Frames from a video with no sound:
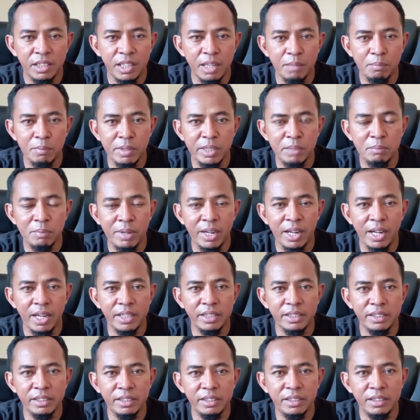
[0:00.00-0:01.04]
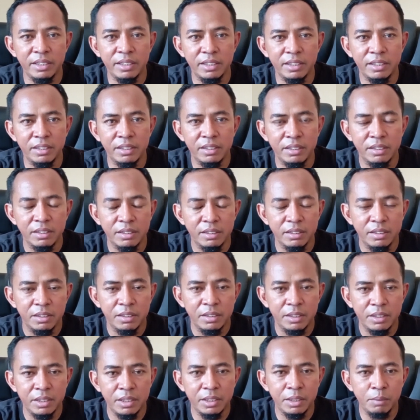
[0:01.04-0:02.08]
selama lima hari.
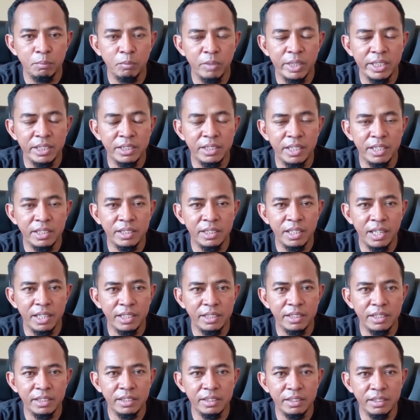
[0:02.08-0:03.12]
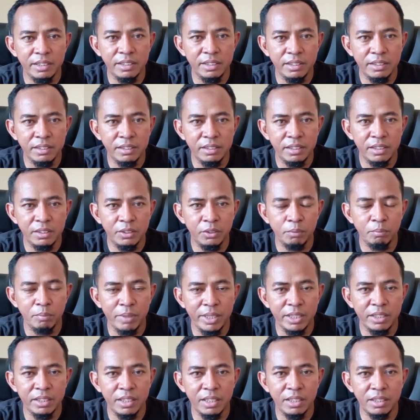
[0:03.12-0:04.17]
Jadi mulai dari hari ini
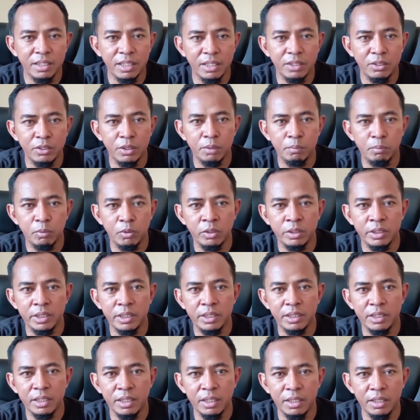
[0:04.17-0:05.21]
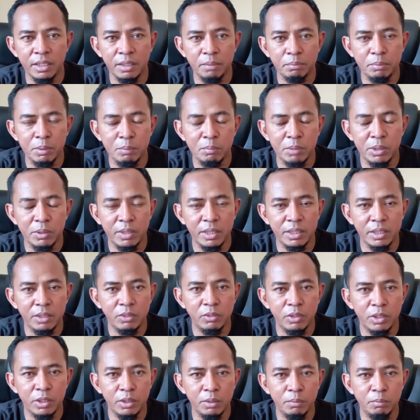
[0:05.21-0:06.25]
Jumat tanggal 23 Februari
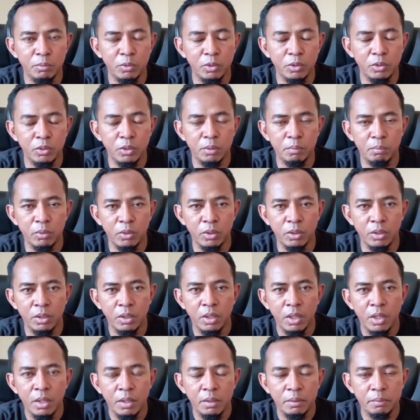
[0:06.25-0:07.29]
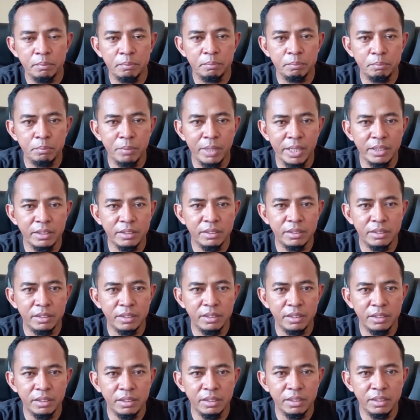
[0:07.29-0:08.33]
2024 uh,
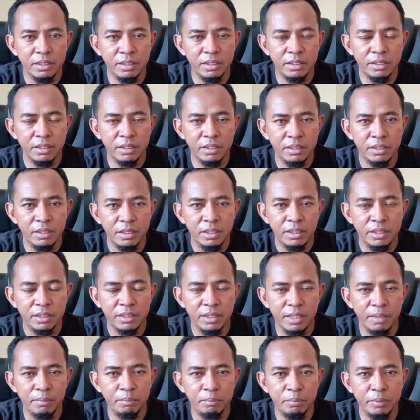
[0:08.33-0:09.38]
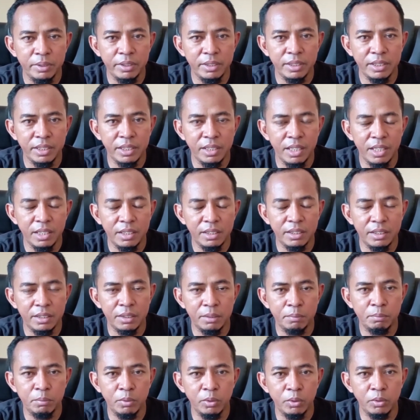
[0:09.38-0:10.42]
eh, sampai dengan hari
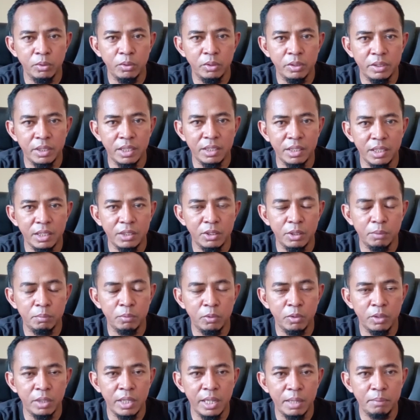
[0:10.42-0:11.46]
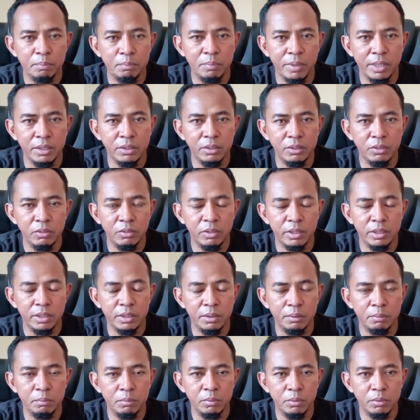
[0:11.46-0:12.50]
Rabu tanggal 28 2000,
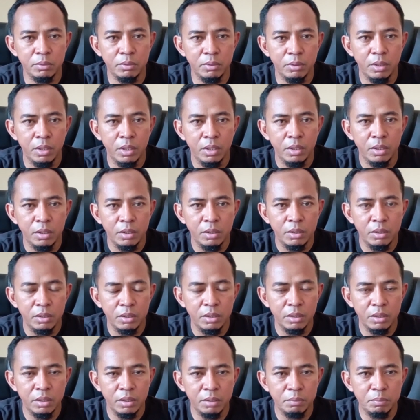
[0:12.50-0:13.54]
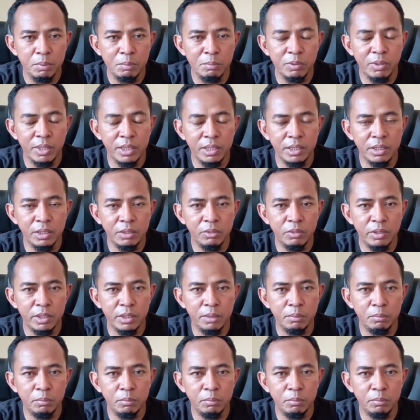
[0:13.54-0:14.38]
eh, Februari